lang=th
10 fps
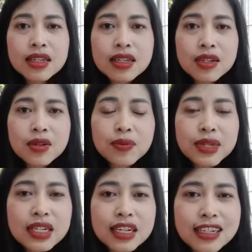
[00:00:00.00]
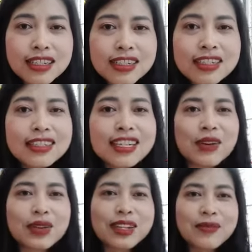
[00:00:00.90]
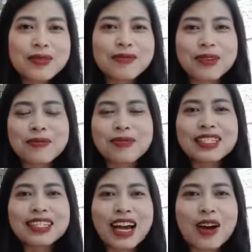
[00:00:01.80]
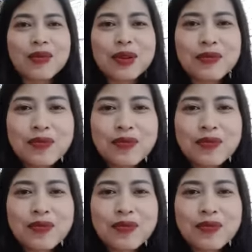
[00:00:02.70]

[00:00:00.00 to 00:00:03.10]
ครูพี่เดือนคือเดี๋ยวนี้แบบเป็นสาวแบบ